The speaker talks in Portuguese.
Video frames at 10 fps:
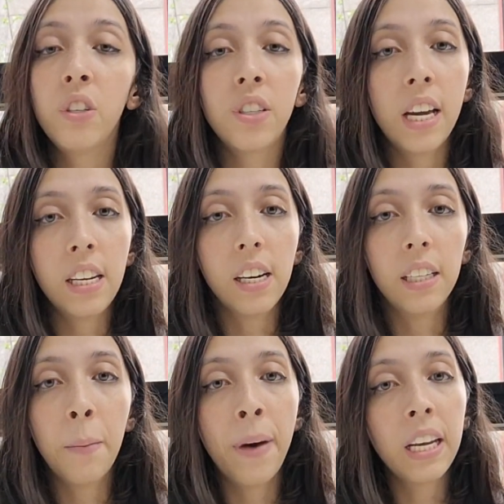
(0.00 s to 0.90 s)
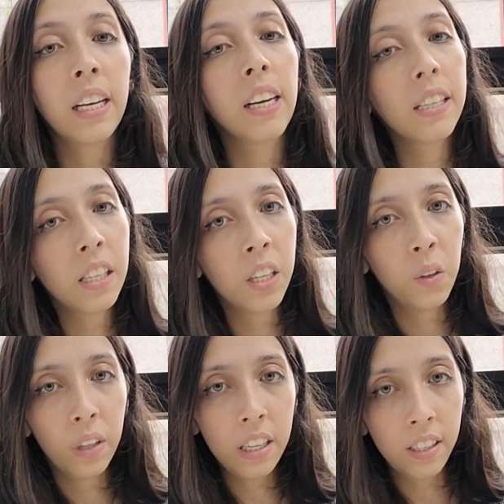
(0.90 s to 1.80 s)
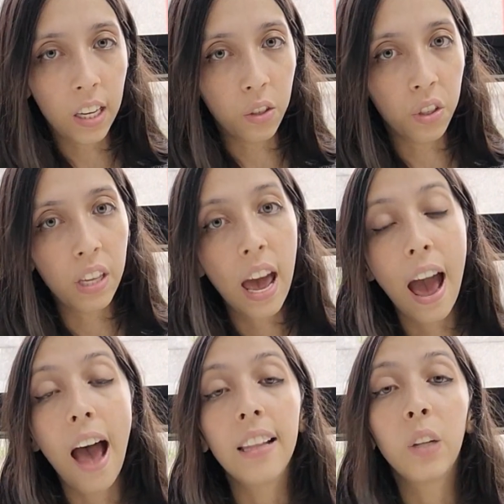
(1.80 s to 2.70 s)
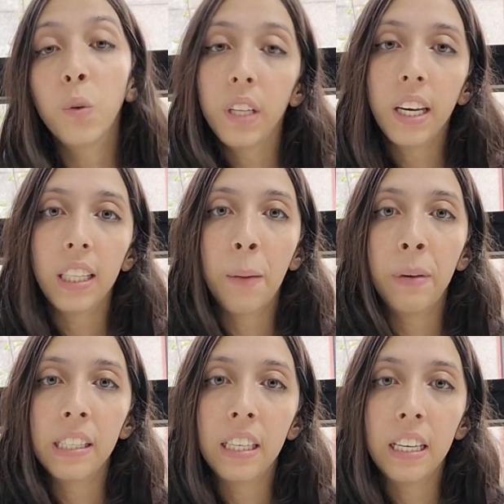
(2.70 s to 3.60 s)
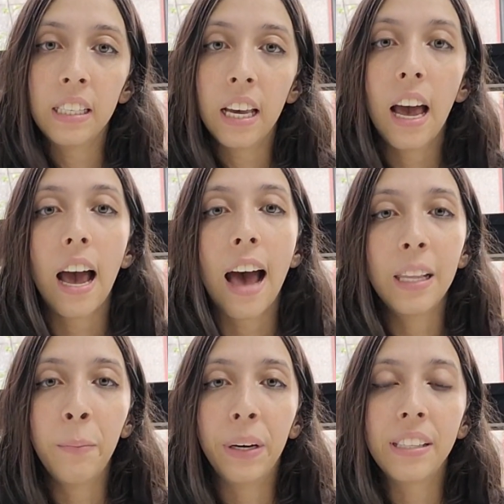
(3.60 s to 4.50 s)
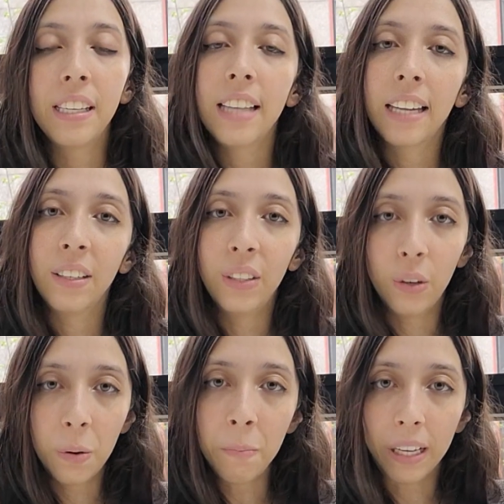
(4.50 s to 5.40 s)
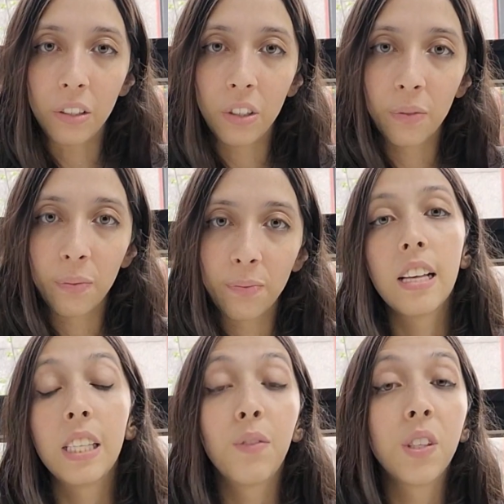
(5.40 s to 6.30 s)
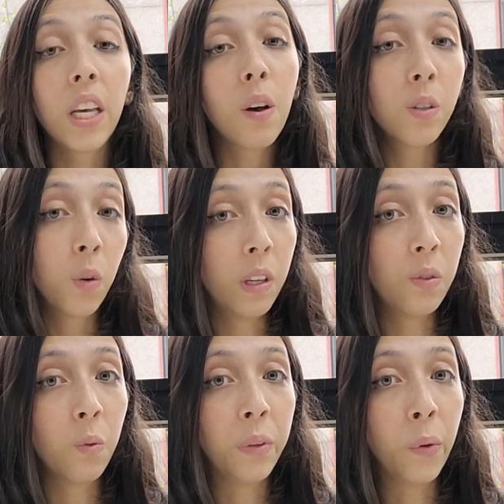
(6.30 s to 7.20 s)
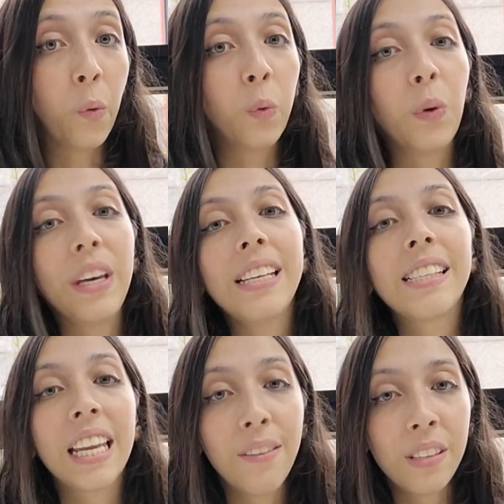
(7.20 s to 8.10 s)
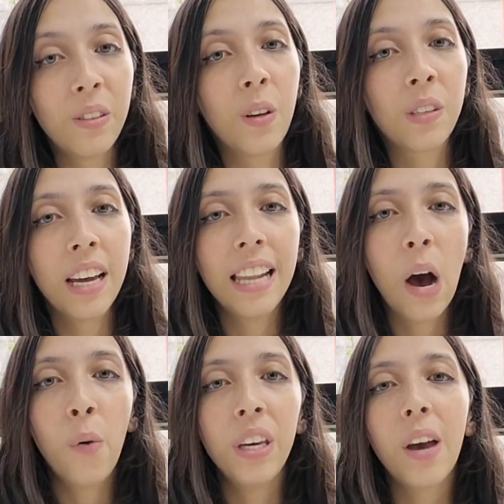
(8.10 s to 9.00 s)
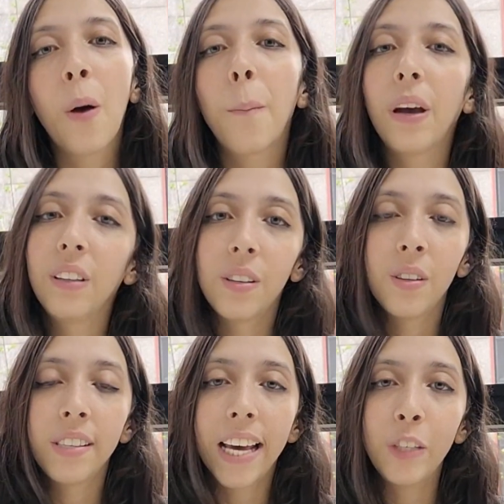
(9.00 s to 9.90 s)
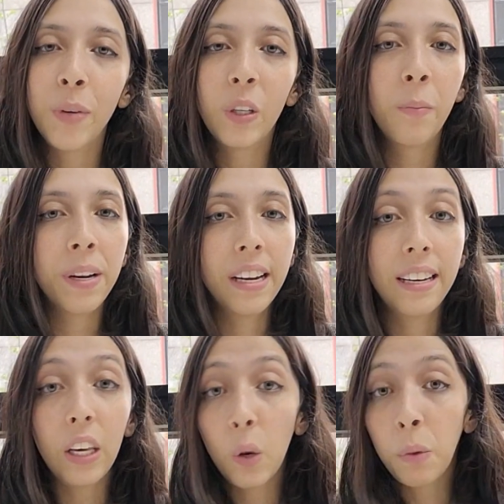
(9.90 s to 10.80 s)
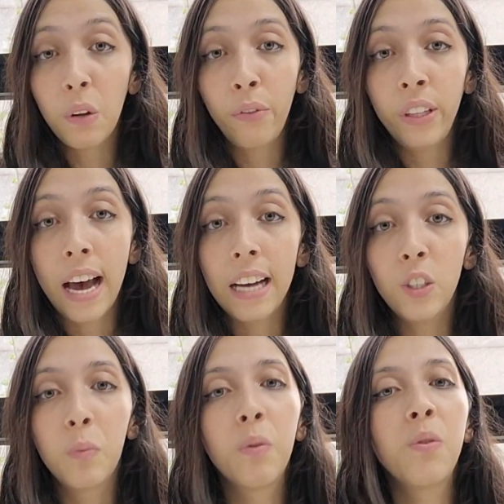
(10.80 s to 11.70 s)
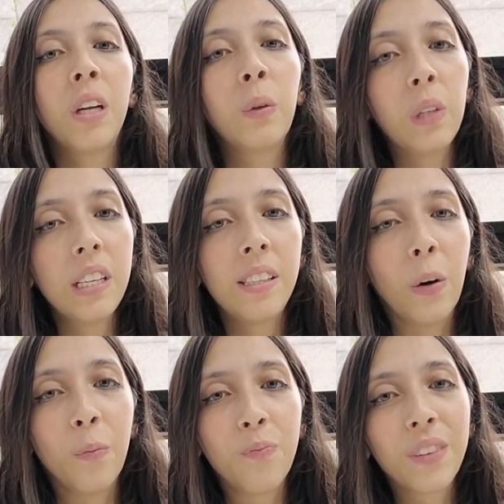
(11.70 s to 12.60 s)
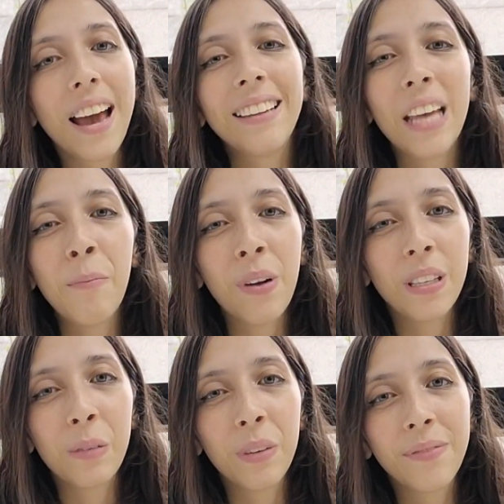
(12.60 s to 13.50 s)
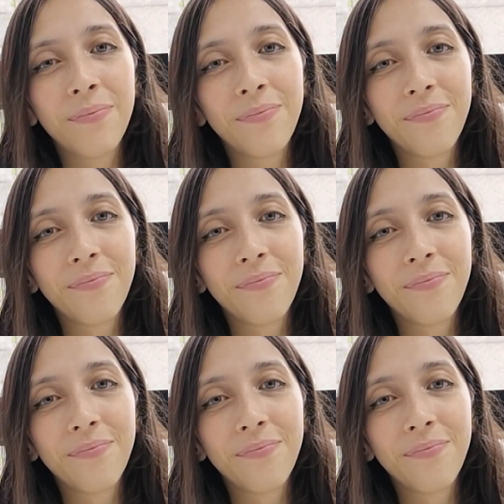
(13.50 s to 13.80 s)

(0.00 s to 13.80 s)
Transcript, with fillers: Vegetariana para Crianças e Adolescentes, além do link da pesquisa alemã citada anteriormente. Se você gostou desse conteúdo, inscreva-se no nosso canal e acompanhe nosso site para não perder nenhuma novidade no mundo da nutrição. Até a próxima!